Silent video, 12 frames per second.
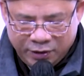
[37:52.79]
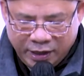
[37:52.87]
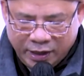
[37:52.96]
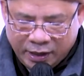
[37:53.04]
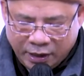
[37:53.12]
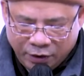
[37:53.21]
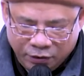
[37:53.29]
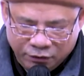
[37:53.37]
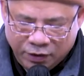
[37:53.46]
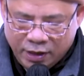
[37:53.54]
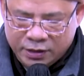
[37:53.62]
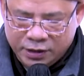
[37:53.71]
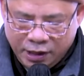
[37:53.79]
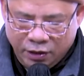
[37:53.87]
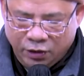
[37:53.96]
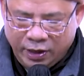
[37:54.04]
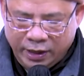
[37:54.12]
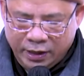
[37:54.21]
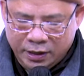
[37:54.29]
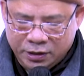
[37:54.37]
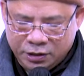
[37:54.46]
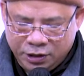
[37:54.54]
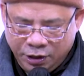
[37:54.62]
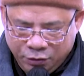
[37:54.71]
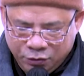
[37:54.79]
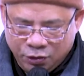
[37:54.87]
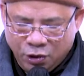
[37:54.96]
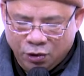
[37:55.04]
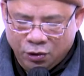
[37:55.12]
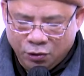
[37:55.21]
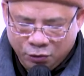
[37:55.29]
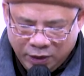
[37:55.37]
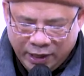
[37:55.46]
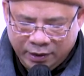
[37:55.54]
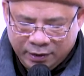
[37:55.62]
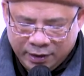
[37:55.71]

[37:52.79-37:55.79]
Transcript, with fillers: để cứu vớt sinh loại, siêu độ u linh,